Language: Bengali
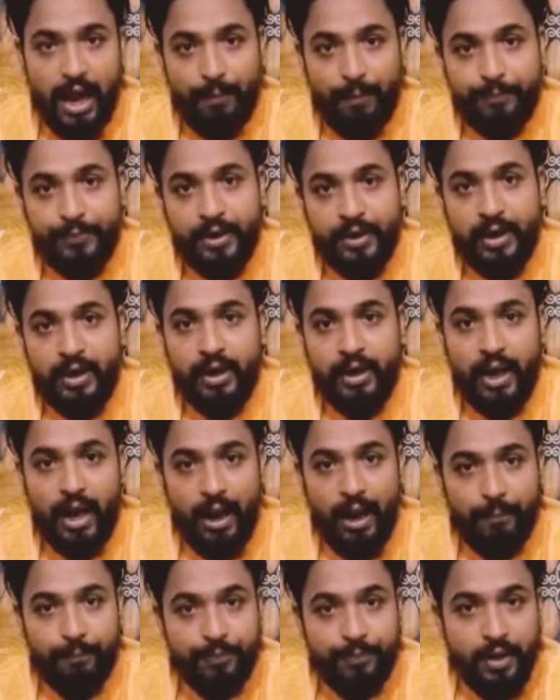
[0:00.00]
আপনি
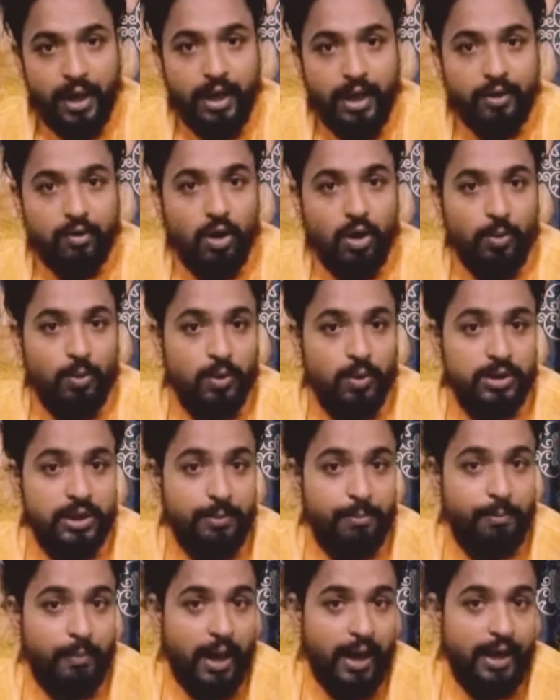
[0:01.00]
আপনার গর্ভবতী
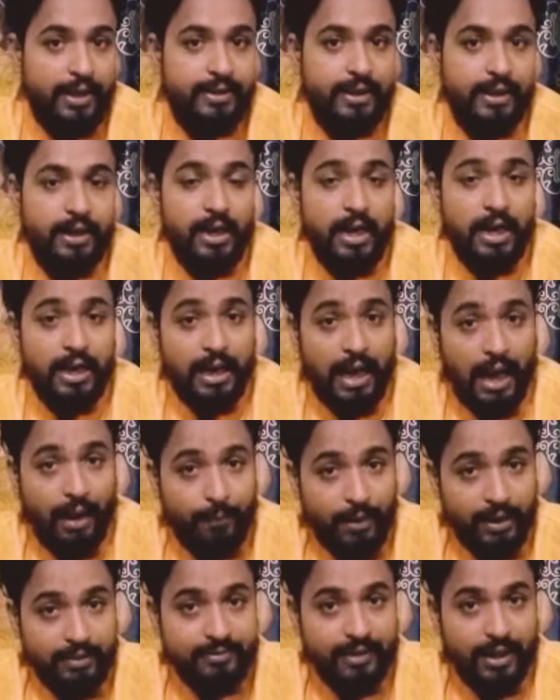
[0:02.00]
মায়েদের
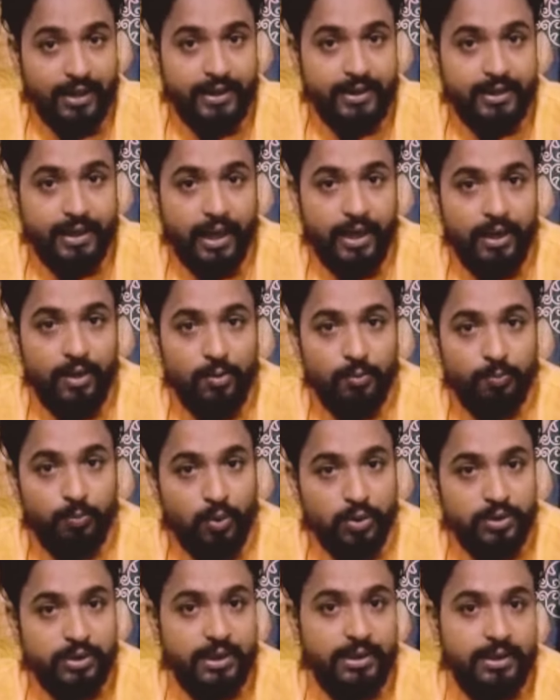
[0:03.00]
খাবার তালিকায়
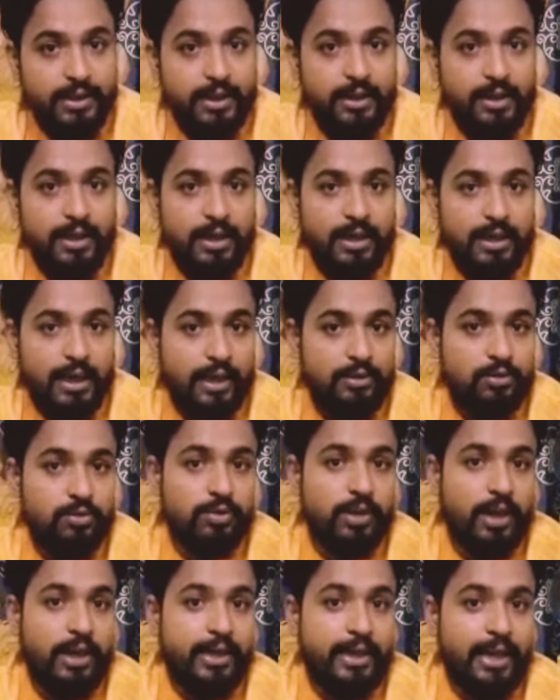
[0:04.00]
প্রতিদিন খাদ্য
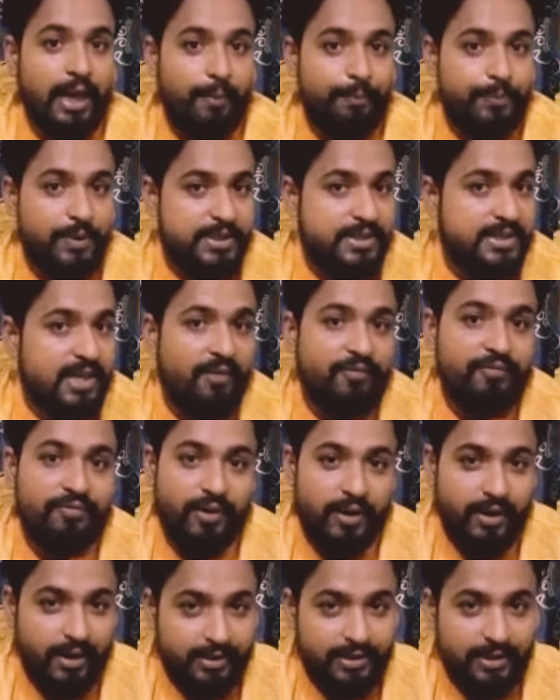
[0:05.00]
তালিকায় আপনি
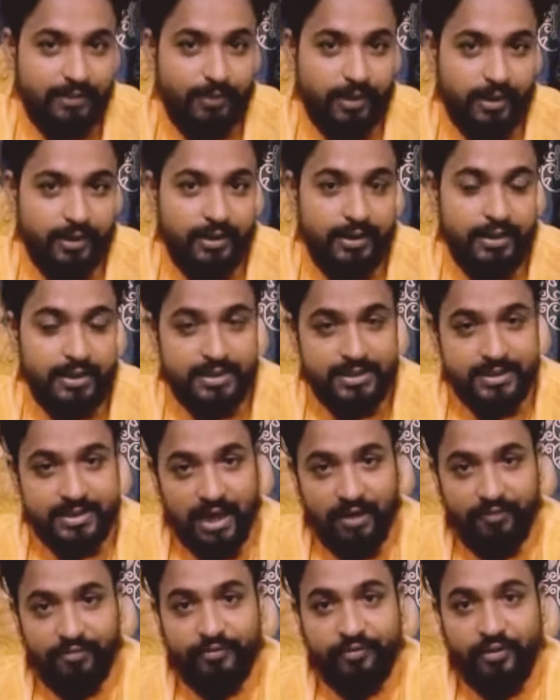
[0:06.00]
জাফরান রাখতে পারেন
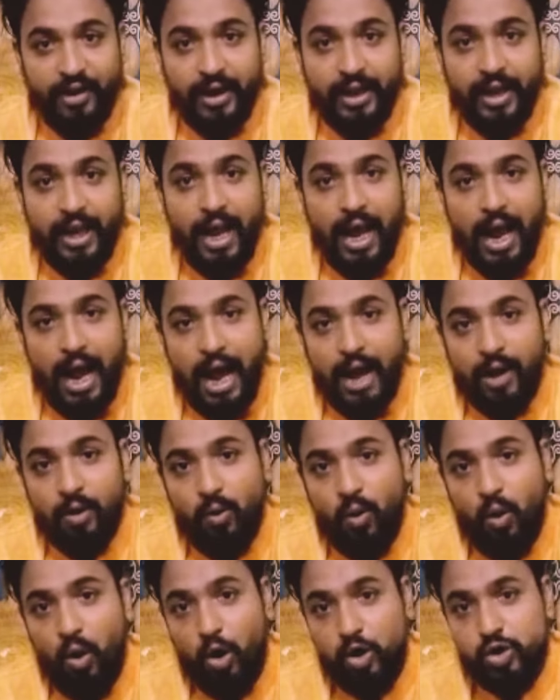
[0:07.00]
জাফরানে আরও
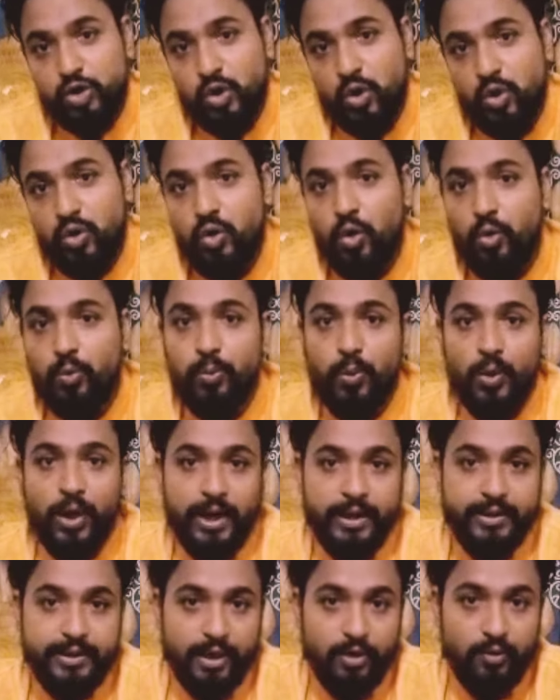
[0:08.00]
অসংখ্য
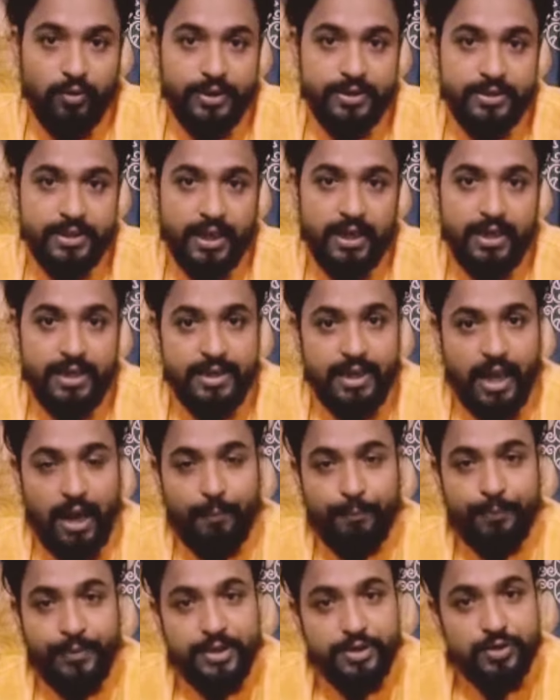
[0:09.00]
উপকারিতা রয়েছে
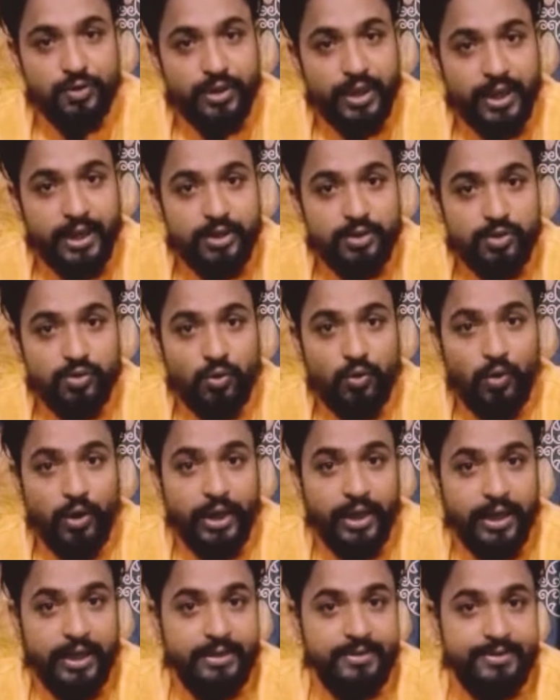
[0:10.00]
আপনি যদি একটু
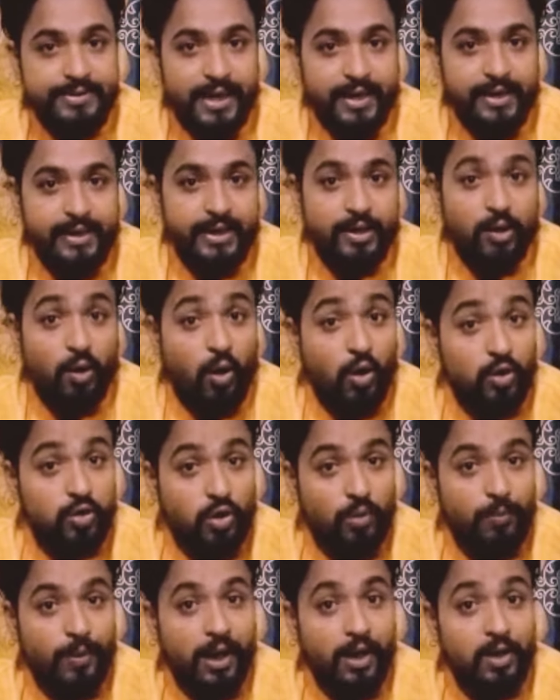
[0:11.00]
ইন্টারনেট
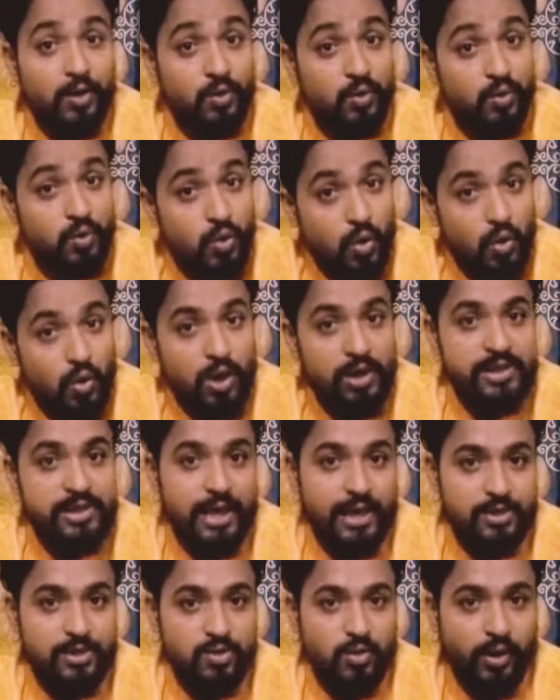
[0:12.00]
অথবা গুগল
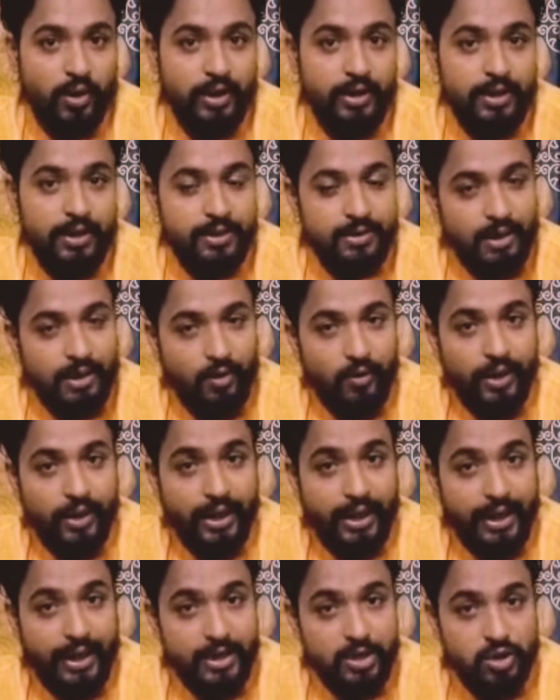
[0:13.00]
সার্চ করেন তাহলে
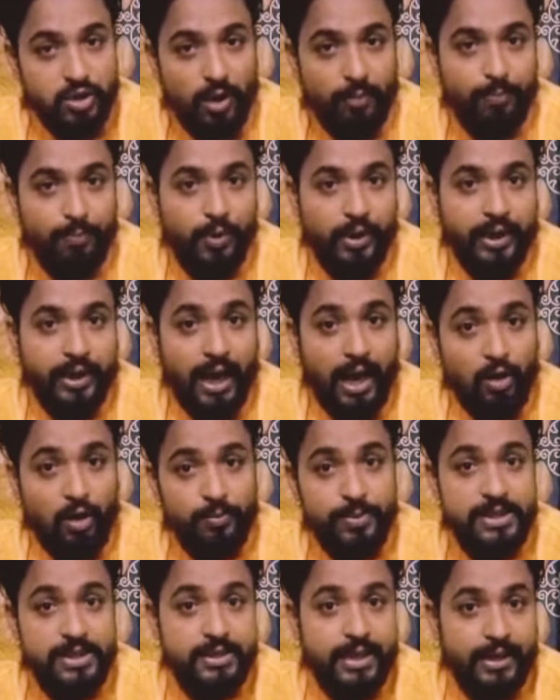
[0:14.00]
এই সম্পর্কে আরও
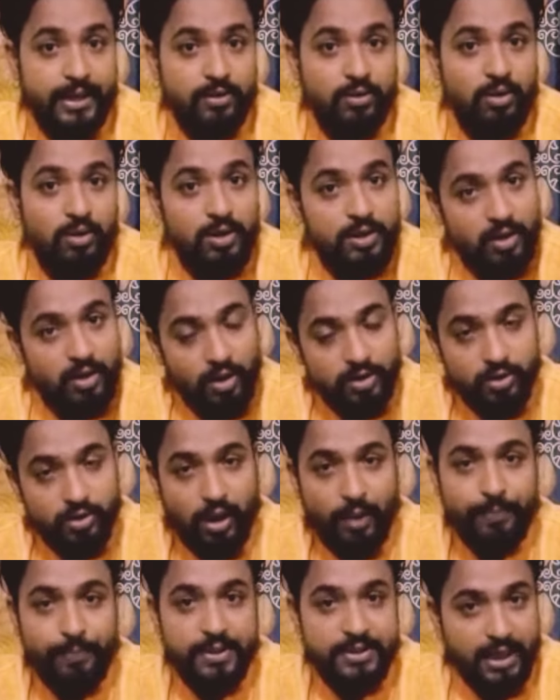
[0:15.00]
বিস্তারিত হয়তো
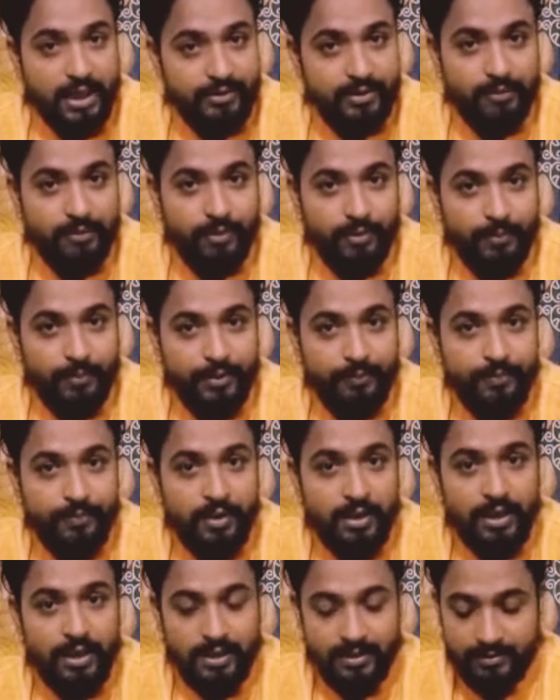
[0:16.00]
আপনি জানতে পারবেন
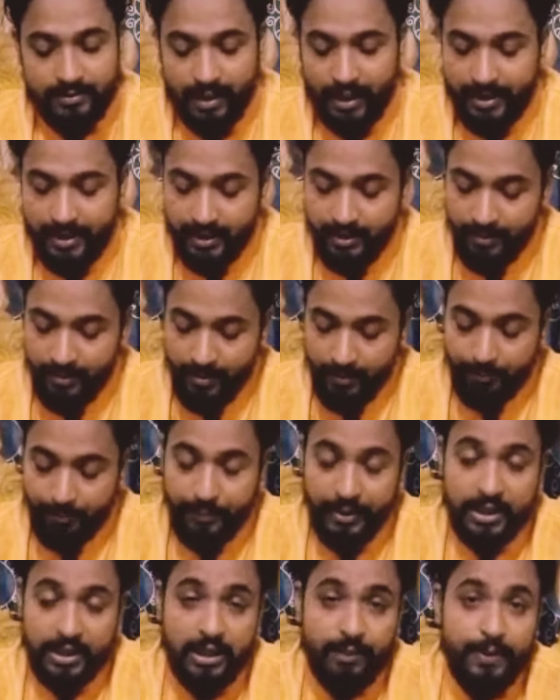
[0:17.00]
তাই
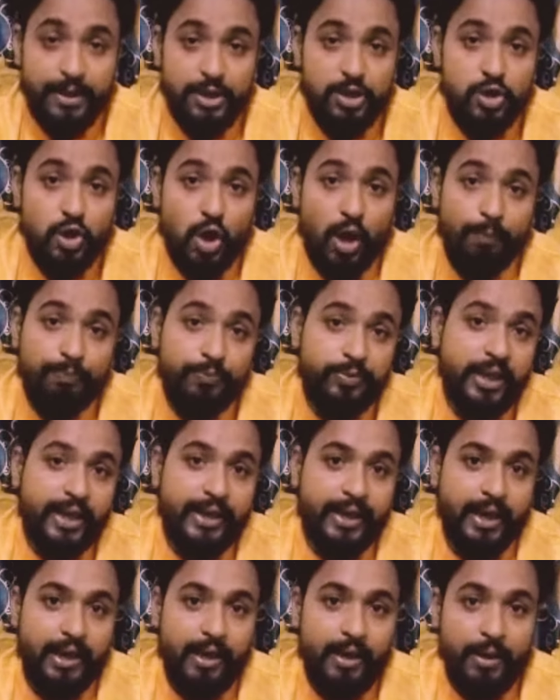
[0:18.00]
পৃথিবীর সব
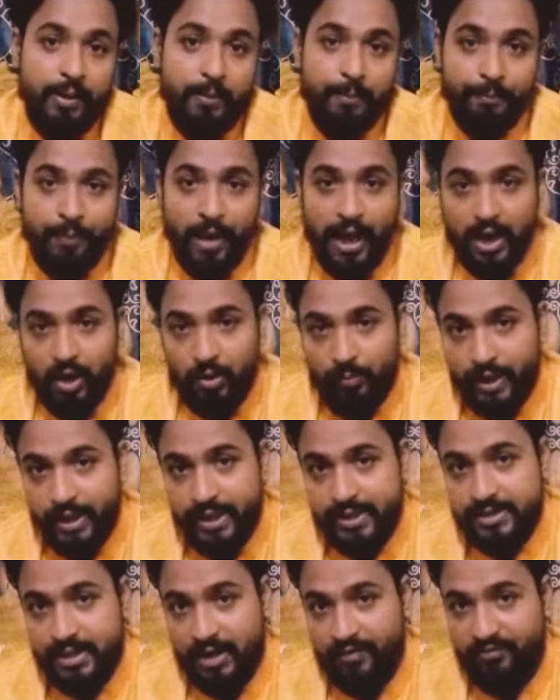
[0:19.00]
থেকে ভালো
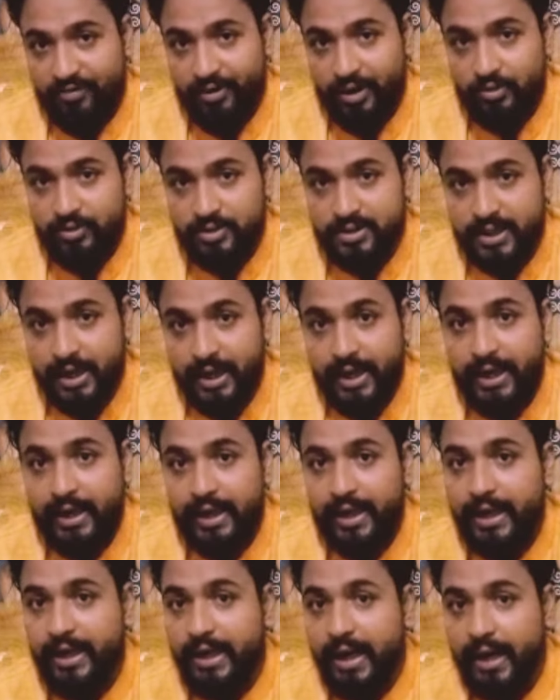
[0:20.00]
মানের জাফরান হচ্ছে
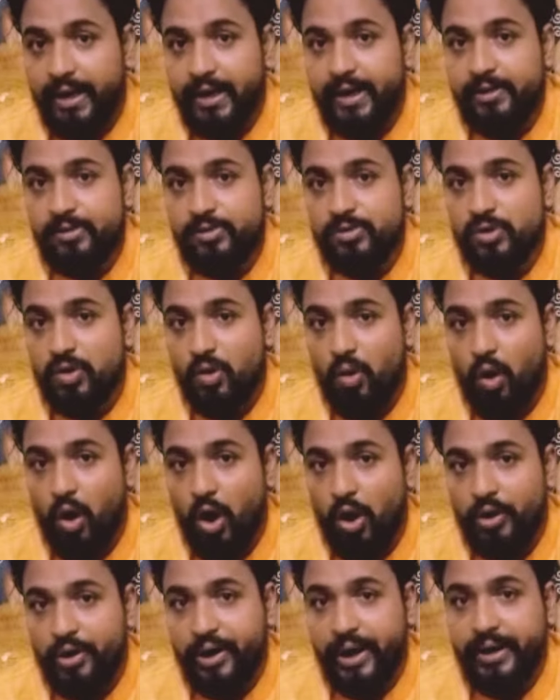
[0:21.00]
ইরানের
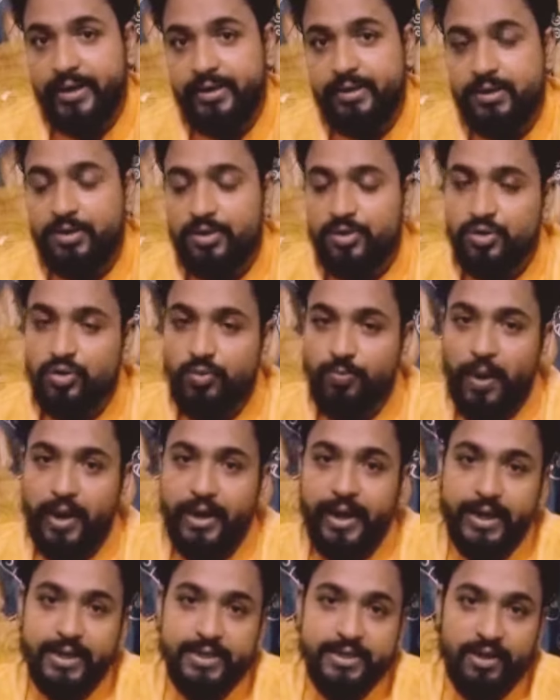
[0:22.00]
অলরেড সুপার
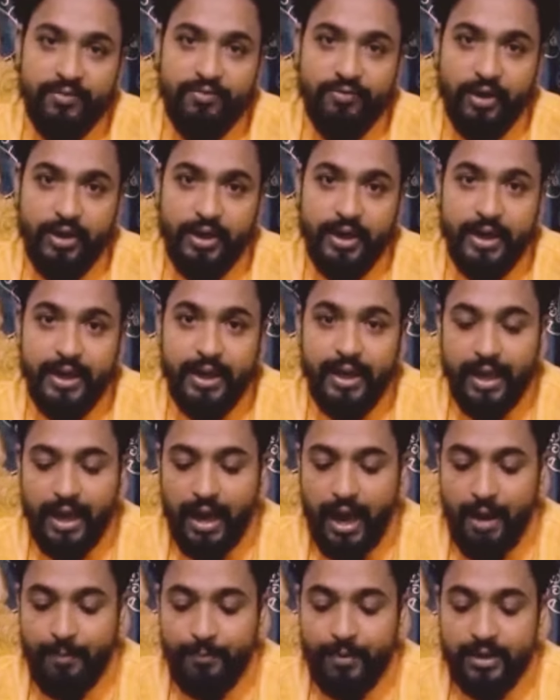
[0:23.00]
নেগিন জাফরান
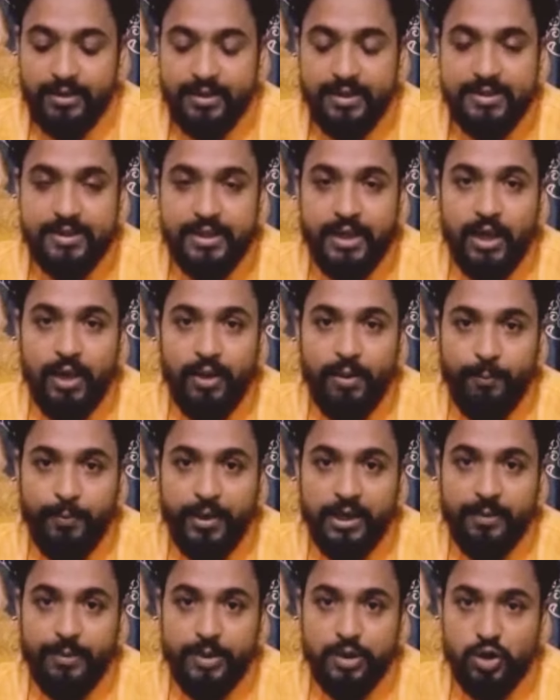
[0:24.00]
আমরা দিচ্ছি
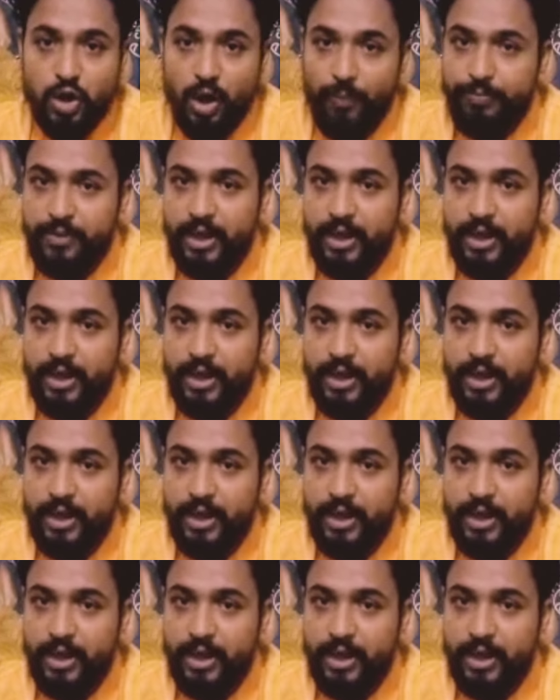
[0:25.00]
পৃথিবীর সব